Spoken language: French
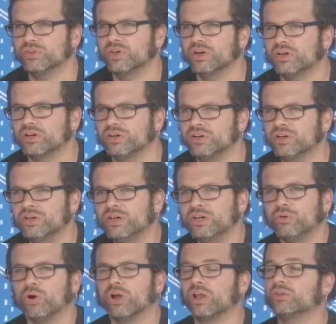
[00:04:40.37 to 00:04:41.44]

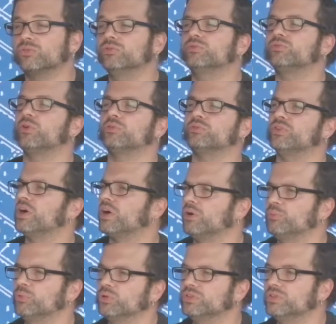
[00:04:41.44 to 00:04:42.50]
d'une fanfare
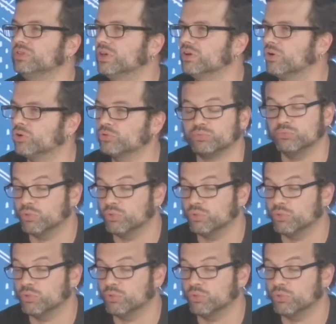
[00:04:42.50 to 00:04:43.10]
un peu itinérante.